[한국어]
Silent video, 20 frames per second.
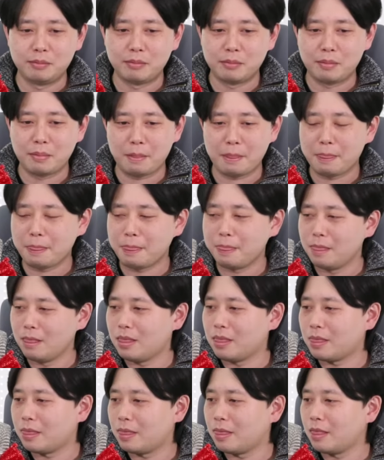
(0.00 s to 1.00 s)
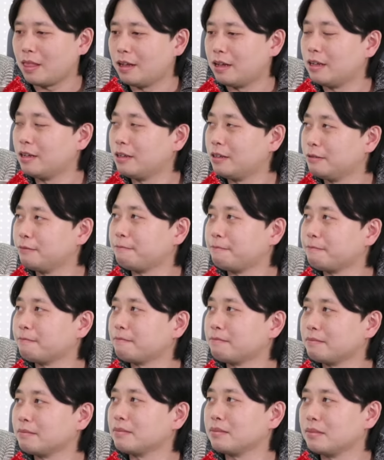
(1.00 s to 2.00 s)
인하의 네.
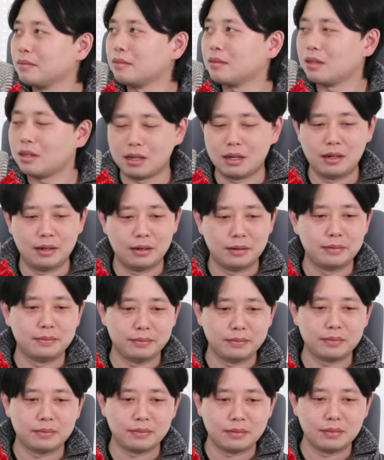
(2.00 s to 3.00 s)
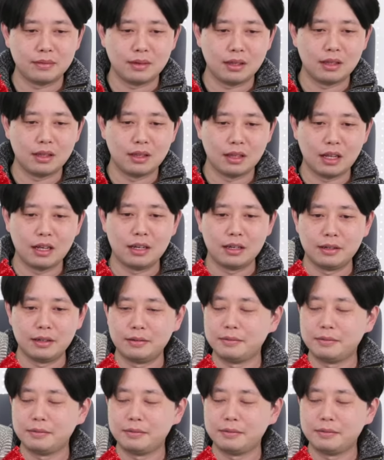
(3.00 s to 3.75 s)
유동성에 대한 돈 풀림 이게 네.